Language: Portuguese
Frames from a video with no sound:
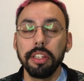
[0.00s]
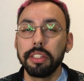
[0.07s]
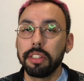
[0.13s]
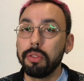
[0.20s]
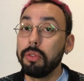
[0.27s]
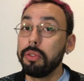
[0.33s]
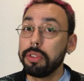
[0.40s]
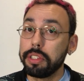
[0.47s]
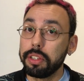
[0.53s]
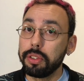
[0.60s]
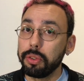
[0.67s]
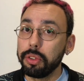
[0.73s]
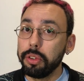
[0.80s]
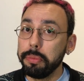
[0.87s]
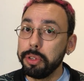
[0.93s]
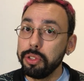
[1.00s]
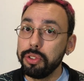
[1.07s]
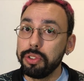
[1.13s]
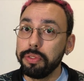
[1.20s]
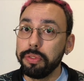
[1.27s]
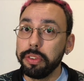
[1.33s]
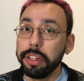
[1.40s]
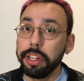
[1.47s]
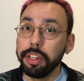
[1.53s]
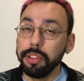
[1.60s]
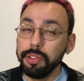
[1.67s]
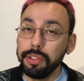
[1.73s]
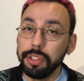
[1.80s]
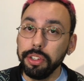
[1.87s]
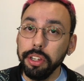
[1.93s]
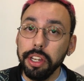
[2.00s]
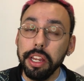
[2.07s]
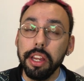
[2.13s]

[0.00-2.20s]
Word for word: são coisas totalmente diferentes.